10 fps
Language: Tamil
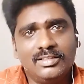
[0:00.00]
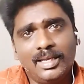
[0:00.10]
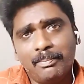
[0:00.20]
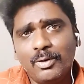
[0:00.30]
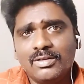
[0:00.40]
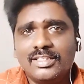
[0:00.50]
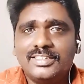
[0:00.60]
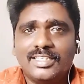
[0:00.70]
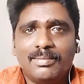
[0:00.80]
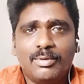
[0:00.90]
இது எப்போ
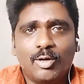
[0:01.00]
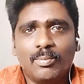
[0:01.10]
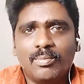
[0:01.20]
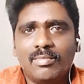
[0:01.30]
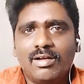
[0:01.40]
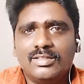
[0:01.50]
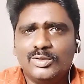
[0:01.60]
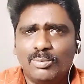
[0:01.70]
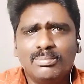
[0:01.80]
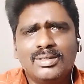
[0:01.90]
வந்துச்சு அந்த படம்
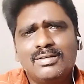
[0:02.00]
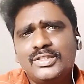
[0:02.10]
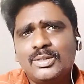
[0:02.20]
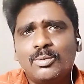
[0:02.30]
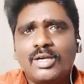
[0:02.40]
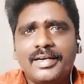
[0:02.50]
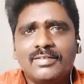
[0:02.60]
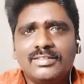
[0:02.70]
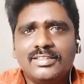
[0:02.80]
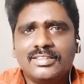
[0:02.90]
அது ரொம்ப வருஷம் முன்னாடி
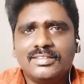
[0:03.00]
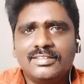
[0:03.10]
வந்து